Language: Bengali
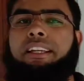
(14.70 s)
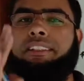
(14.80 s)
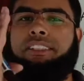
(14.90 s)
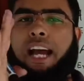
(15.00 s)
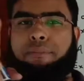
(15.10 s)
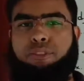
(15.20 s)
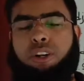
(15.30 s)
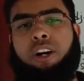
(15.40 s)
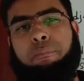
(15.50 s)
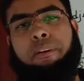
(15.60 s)
types
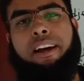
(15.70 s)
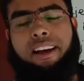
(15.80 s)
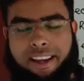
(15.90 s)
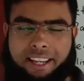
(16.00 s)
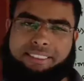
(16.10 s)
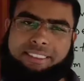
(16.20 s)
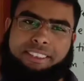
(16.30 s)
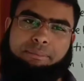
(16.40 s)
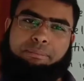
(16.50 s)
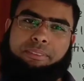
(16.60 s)
of as a
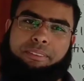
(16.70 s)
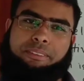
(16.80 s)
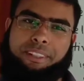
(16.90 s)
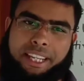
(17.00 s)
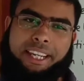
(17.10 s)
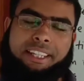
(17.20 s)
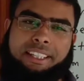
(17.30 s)
tip Okay?